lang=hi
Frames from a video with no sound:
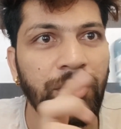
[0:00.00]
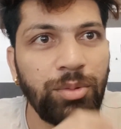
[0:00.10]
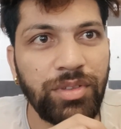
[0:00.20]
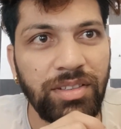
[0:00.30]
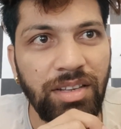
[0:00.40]

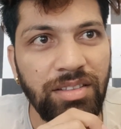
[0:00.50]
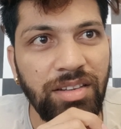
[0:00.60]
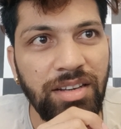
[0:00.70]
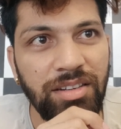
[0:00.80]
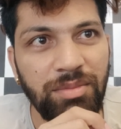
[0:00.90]
उसके साथ
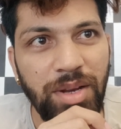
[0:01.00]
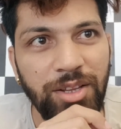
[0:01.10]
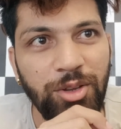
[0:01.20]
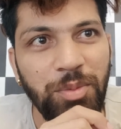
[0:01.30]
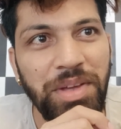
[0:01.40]
स्टिकर्स मिले
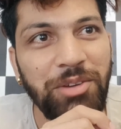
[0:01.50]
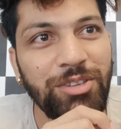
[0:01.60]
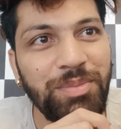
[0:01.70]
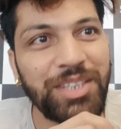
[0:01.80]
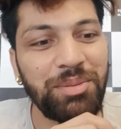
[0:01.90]
तो, तो मैंने
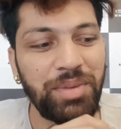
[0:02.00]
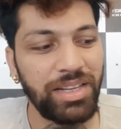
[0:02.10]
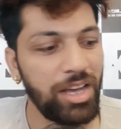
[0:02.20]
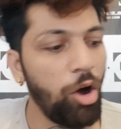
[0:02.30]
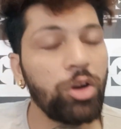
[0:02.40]
उस पर चिपका
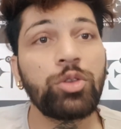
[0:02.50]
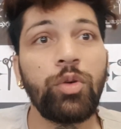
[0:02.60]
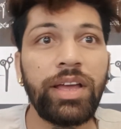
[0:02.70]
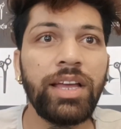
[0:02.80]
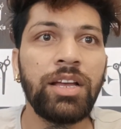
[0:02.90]
दिया और
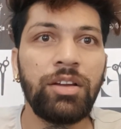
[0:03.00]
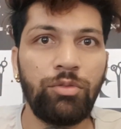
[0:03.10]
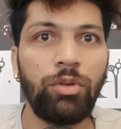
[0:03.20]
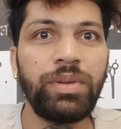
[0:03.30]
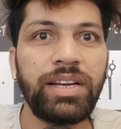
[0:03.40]
दो है
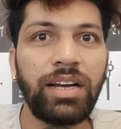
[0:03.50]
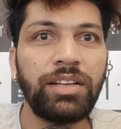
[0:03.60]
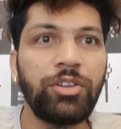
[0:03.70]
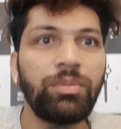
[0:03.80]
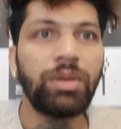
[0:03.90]
वो भी दिखा देता हूँ